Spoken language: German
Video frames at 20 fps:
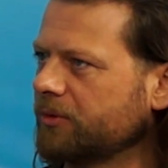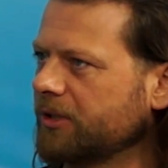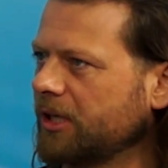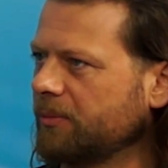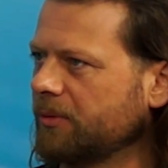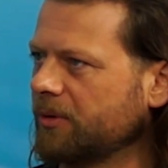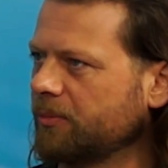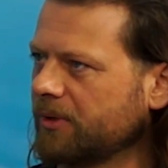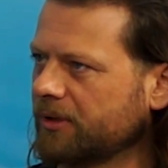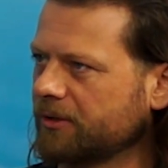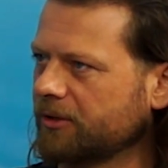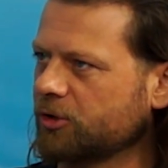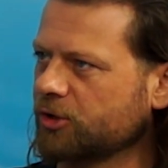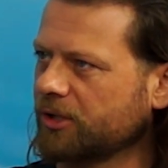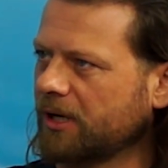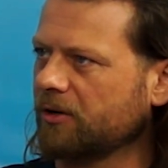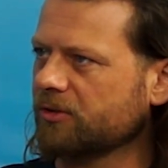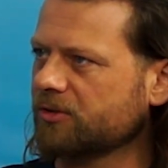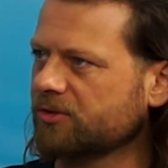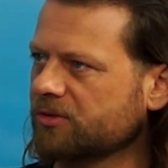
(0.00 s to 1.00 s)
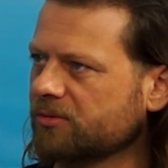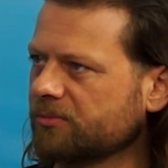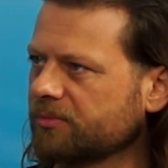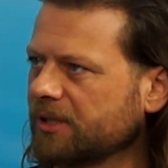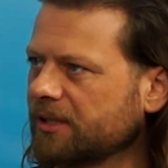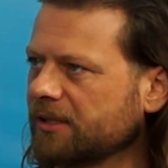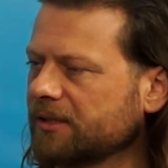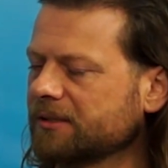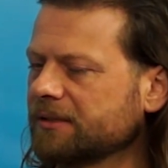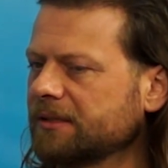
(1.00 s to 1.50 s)
Themen praktisch
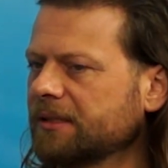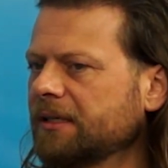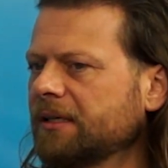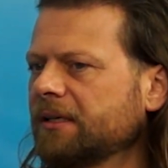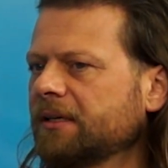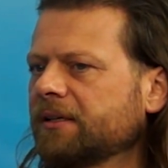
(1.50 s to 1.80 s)
rauszubringen.